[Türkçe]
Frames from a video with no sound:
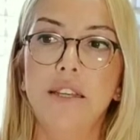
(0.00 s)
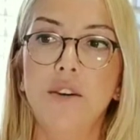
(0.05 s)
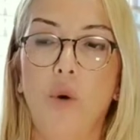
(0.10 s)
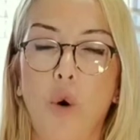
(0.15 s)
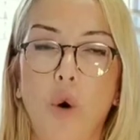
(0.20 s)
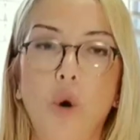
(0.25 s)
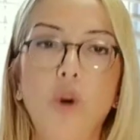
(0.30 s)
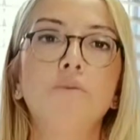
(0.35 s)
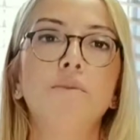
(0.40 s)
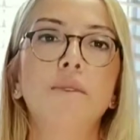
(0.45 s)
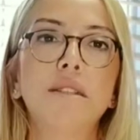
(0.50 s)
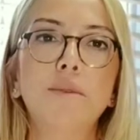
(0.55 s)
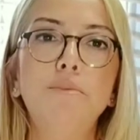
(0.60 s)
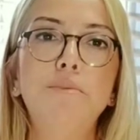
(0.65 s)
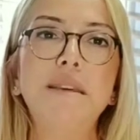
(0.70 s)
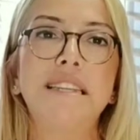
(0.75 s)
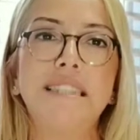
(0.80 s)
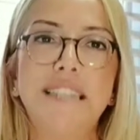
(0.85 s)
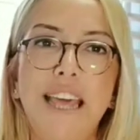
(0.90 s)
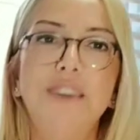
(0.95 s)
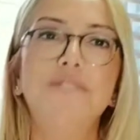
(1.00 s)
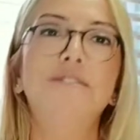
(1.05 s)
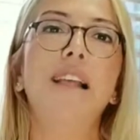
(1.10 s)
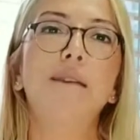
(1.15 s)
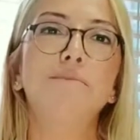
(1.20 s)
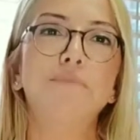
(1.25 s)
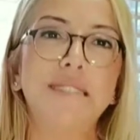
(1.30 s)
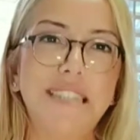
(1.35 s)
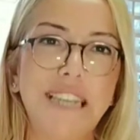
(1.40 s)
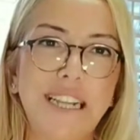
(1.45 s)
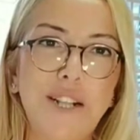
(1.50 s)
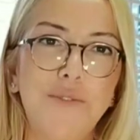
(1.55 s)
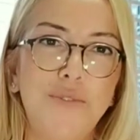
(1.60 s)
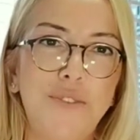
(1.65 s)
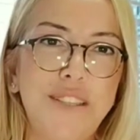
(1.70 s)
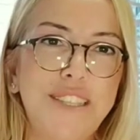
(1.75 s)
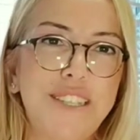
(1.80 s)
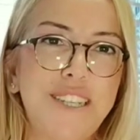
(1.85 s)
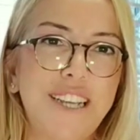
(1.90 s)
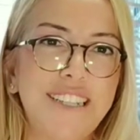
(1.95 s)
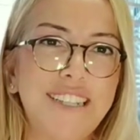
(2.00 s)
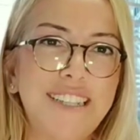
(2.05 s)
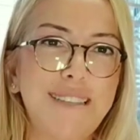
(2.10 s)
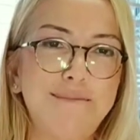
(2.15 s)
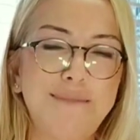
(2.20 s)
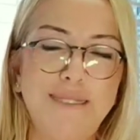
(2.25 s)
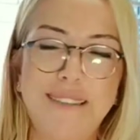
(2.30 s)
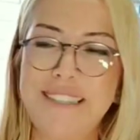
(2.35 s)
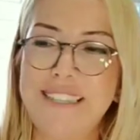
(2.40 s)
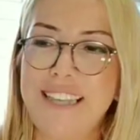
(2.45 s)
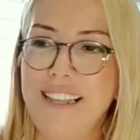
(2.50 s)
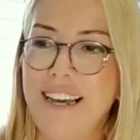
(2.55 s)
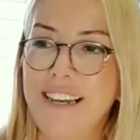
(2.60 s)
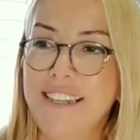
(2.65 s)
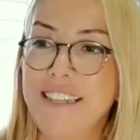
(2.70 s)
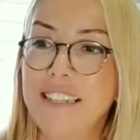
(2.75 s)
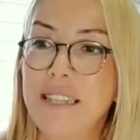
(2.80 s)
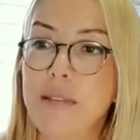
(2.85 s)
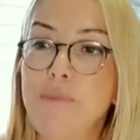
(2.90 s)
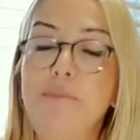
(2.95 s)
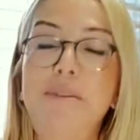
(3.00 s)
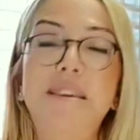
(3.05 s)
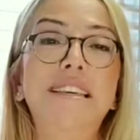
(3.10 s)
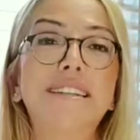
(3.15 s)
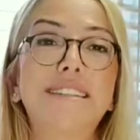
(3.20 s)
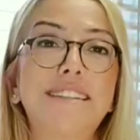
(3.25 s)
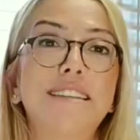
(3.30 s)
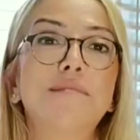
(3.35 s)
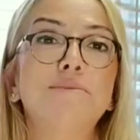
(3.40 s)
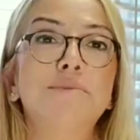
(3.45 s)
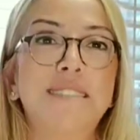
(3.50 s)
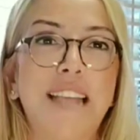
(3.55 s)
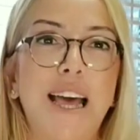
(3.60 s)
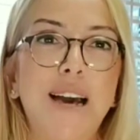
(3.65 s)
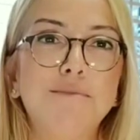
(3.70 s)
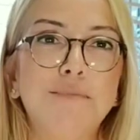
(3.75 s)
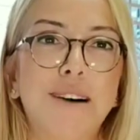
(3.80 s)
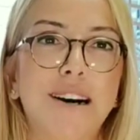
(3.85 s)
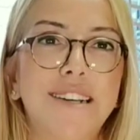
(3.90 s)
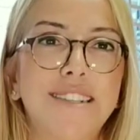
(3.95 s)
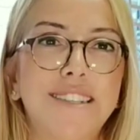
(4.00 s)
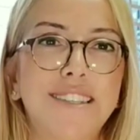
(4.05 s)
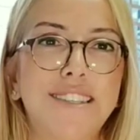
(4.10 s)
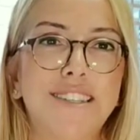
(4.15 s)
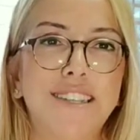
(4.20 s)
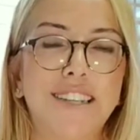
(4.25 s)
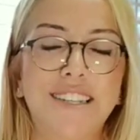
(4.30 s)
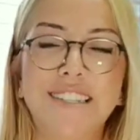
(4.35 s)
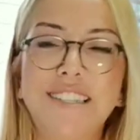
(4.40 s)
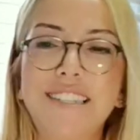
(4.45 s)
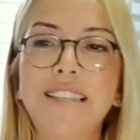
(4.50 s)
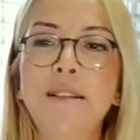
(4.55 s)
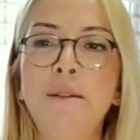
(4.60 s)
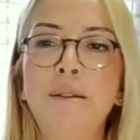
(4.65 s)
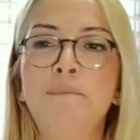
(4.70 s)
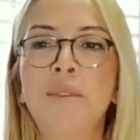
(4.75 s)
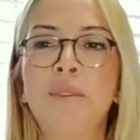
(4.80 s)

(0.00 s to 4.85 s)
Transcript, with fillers: Olmadı birine evlenme teklif edeceksin mesela ya da bir yatırımından bahsedeceksin.